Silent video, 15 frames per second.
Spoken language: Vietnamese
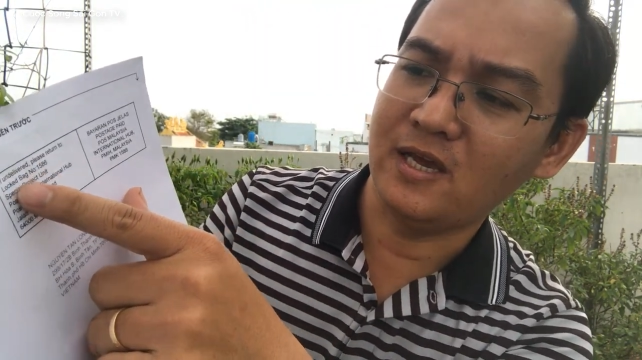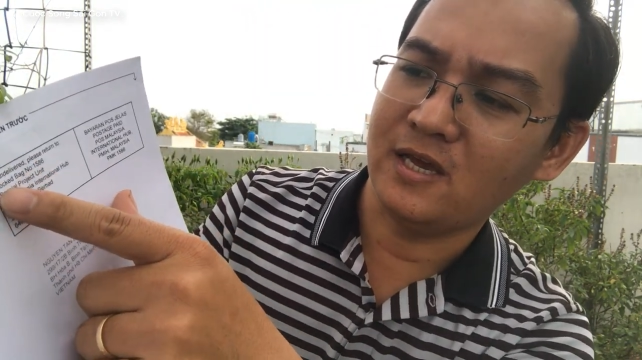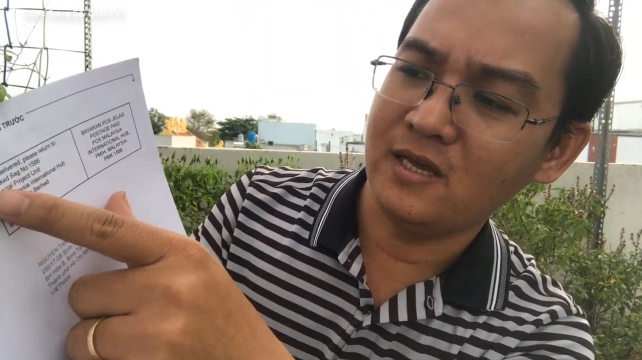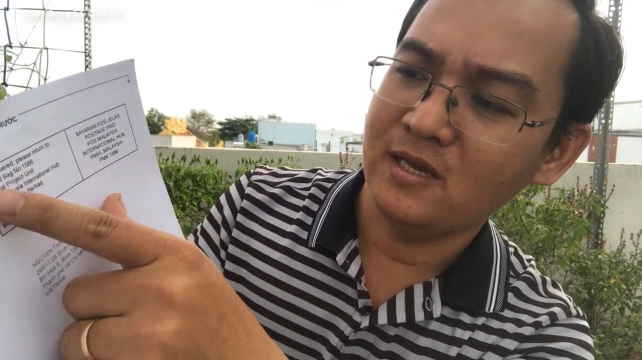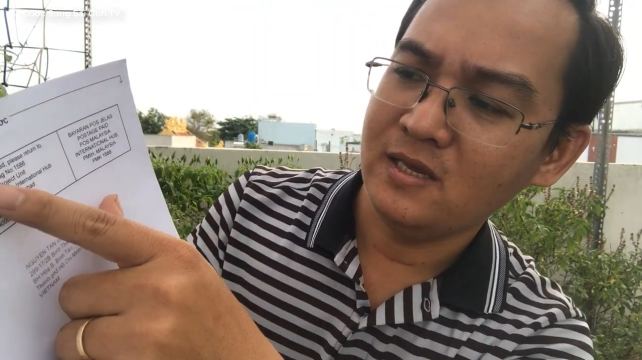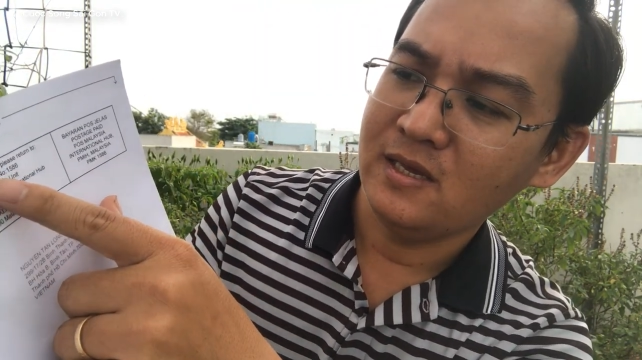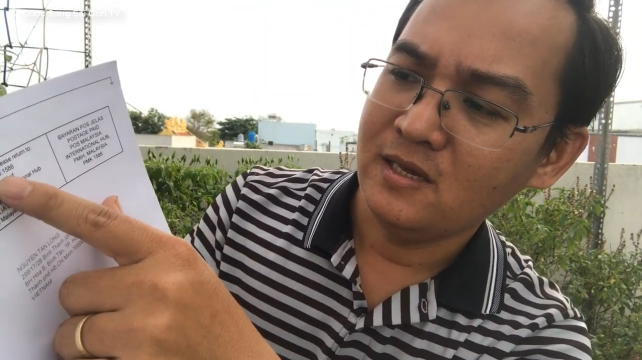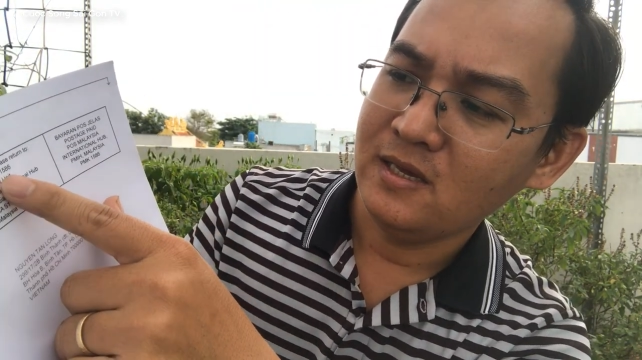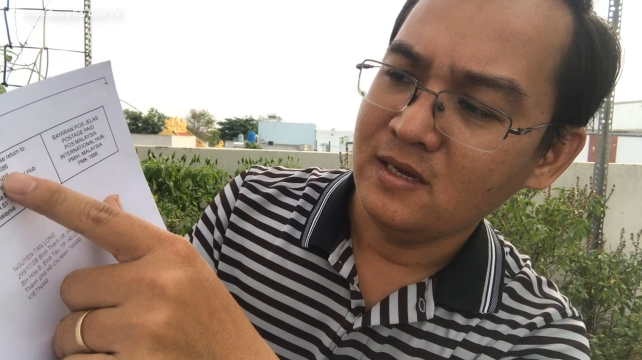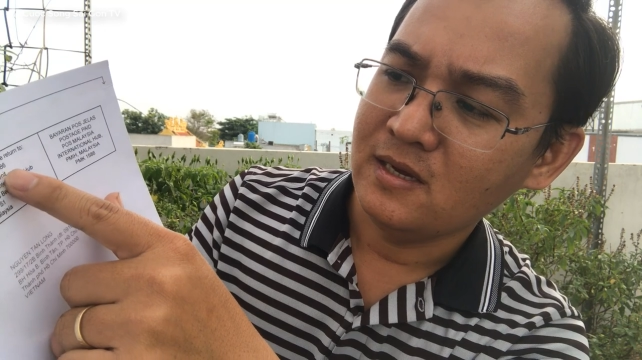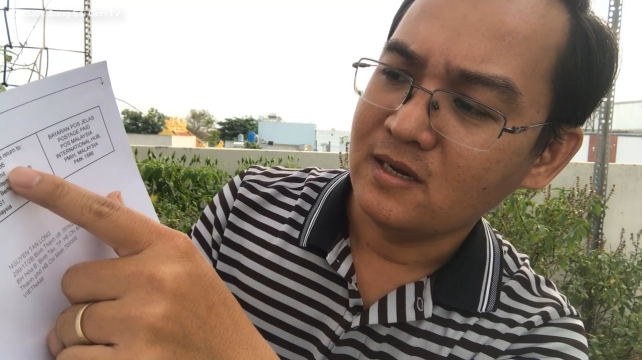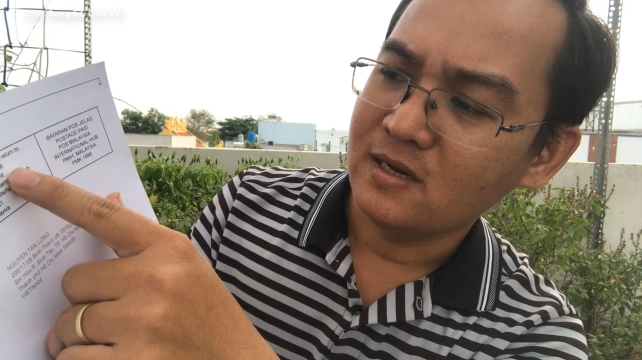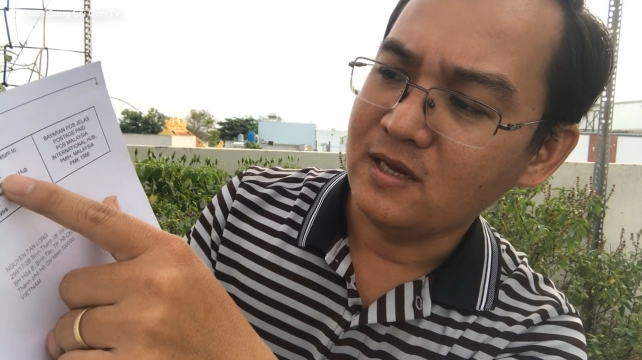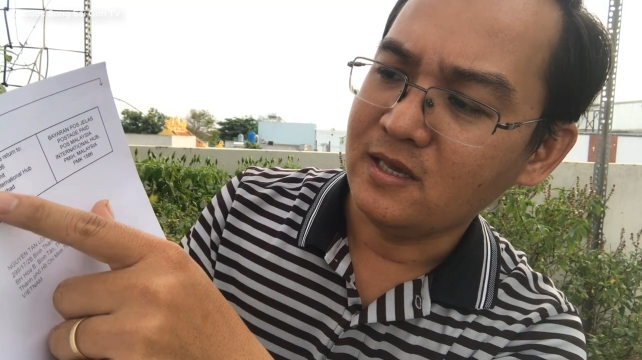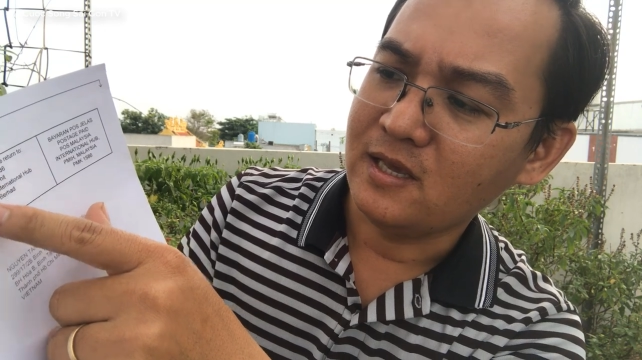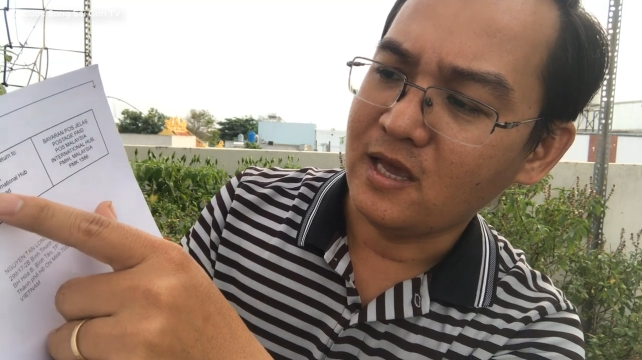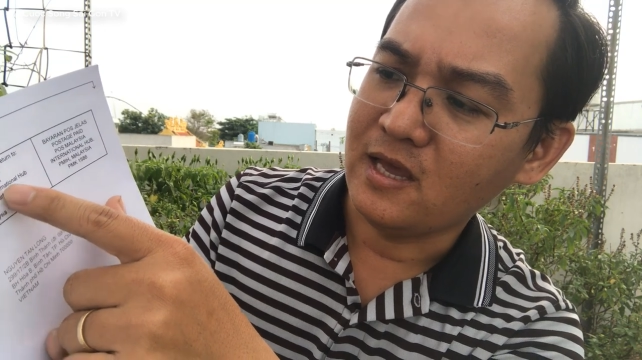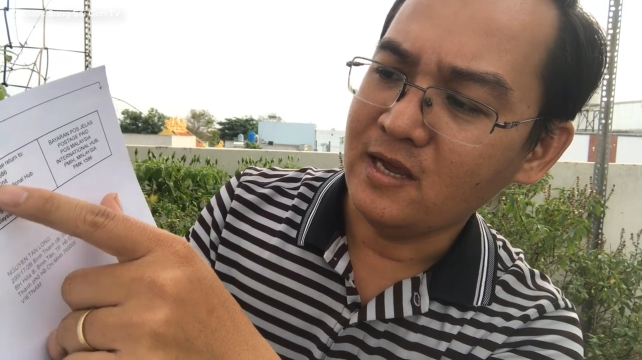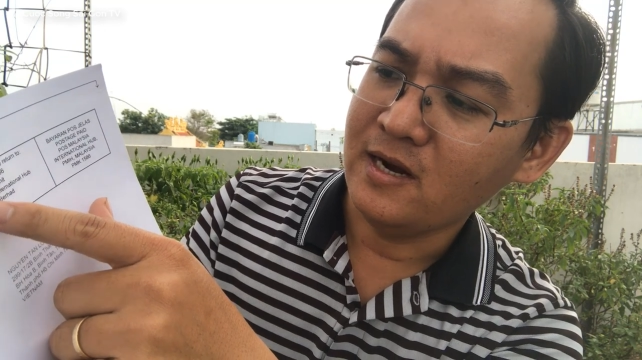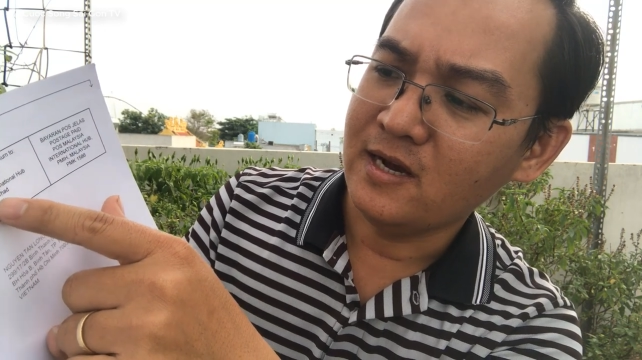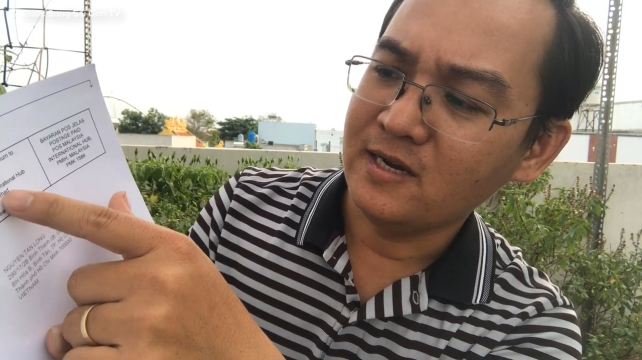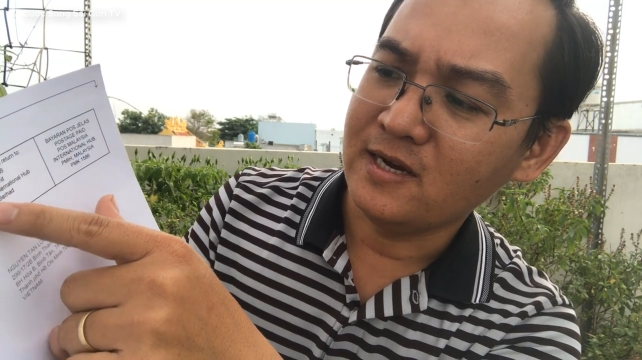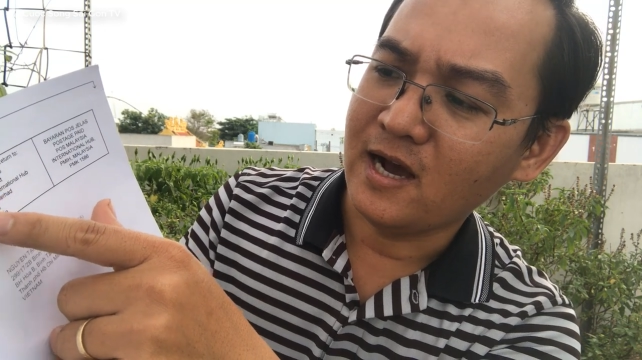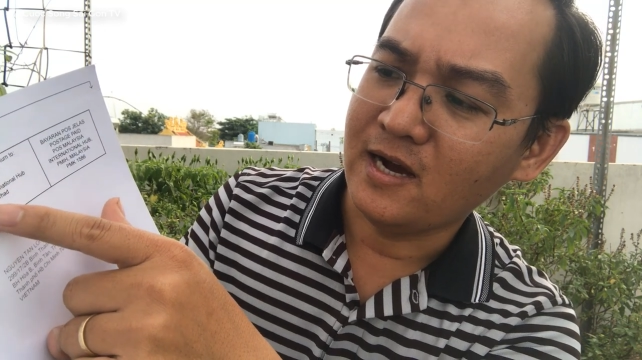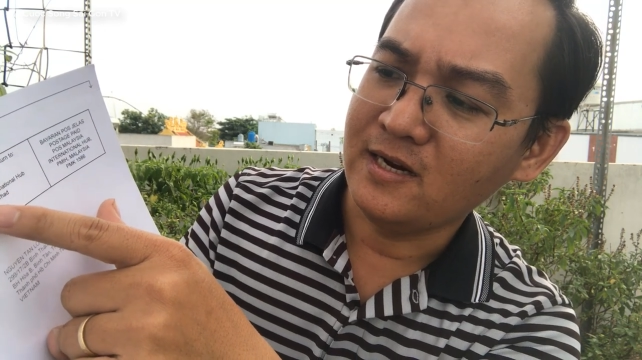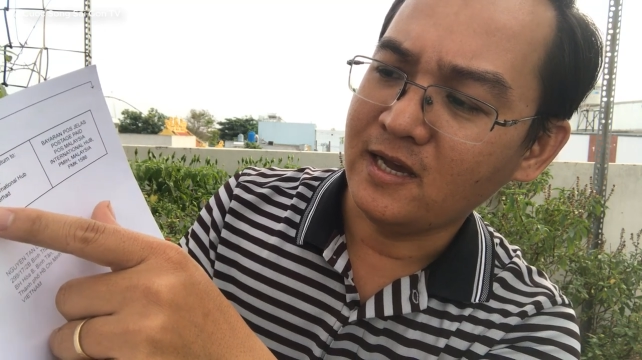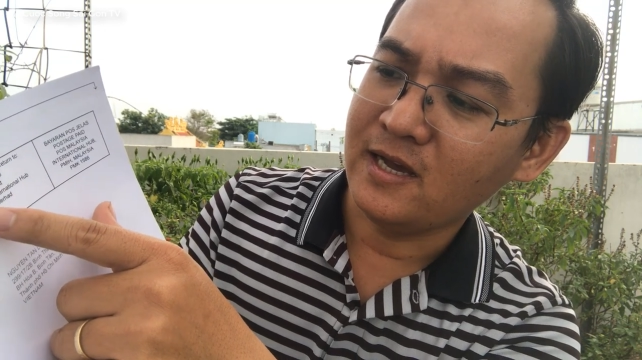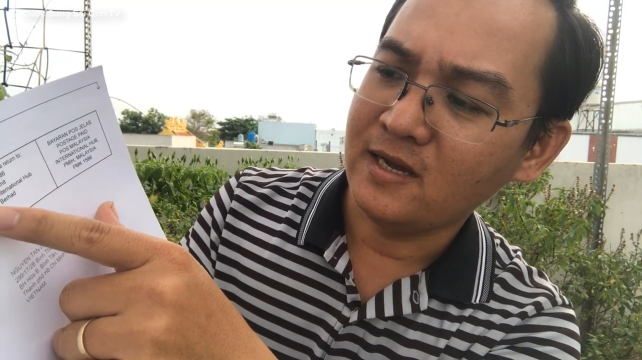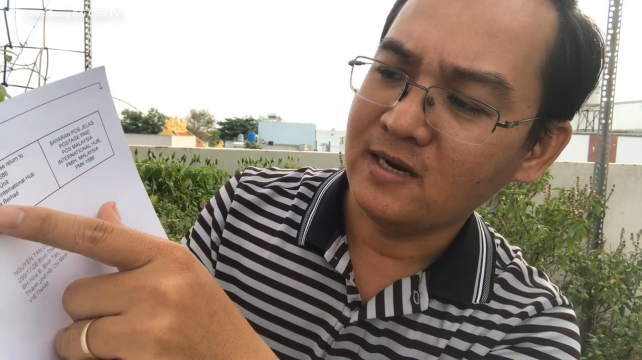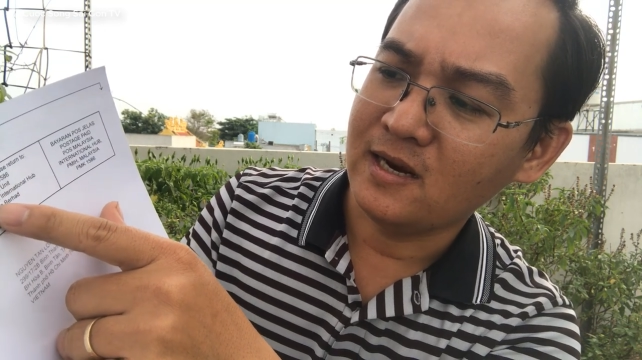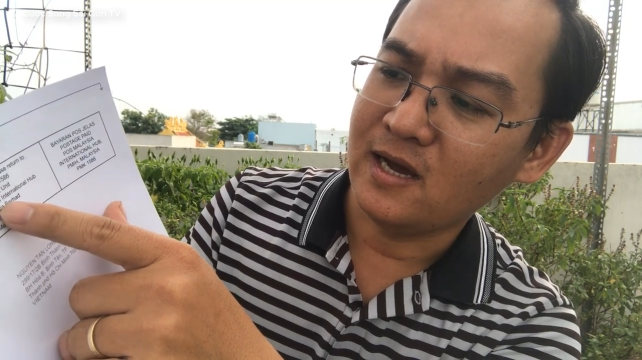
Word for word: đây cái địa chỉ cái nơi gửi này